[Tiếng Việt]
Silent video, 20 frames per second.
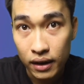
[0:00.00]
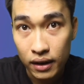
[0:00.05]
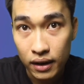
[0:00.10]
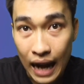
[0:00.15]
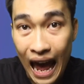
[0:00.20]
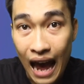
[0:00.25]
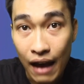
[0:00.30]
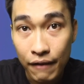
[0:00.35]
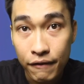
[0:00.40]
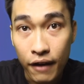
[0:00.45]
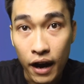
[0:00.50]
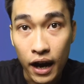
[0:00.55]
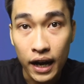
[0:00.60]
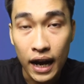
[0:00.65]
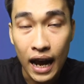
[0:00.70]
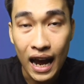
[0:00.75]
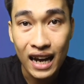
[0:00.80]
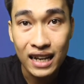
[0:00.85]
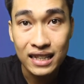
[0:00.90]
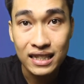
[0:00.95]
đa phần
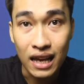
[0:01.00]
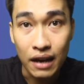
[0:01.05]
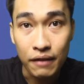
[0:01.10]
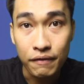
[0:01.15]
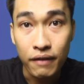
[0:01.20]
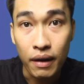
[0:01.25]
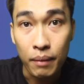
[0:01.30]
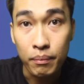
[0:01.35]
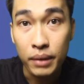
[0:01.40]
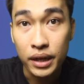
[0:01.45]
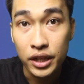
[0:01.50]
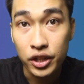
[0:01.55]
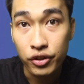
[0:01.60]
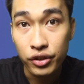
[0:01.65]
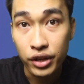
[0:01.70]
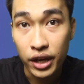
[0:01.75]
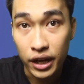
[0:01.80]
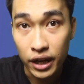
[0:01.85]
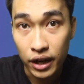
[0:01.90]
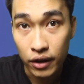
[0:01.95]
các cái sản phẩm bình giữ
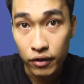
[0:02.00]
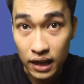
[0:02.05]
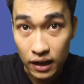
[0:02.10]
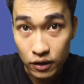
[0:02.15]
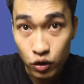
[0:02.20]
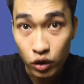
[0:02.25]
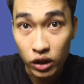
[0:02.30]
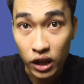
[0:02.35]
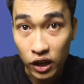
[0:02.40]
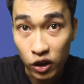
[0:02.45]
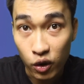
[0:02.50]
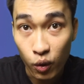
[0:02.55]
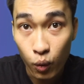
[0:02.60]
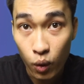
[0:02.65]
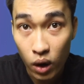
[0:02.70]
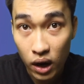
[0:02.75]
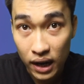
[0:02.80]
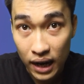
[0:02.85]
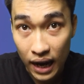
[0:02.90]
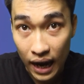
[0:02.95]
nhiệt đều sản xuất tại Trung
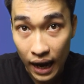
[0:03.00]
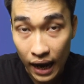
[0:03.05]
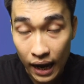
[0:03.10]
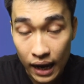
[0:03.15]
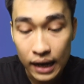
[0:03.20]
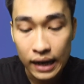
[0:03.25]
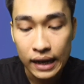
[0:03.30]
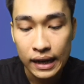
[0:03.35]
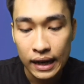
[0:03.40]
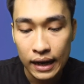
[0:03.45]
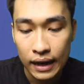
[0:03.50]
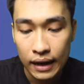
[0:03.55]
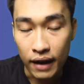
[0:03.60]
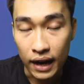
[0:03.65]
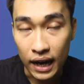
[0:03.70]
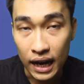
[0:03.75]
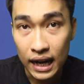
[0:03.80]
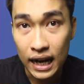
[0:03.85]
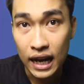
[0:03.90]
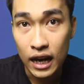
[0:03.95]
Quốc cả. Và
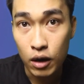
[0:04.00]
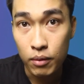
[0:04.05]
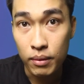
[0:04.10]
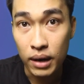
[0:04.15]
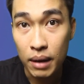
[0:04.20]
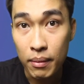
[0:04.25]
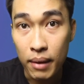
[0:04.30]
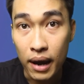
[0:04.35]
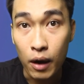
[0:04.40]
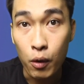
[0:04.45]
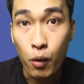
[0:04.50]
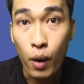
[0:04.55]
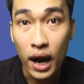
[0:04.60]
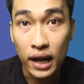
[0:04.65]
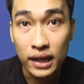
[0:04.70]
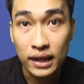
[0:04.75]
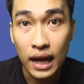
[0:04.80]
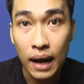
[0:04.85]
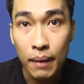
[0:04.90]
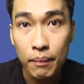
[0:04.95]
cái điều mà các bạn
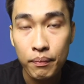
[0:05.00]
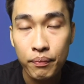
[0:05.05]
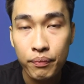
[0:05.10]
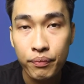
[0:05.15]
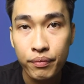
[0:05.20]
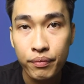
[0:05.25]
quan tâm,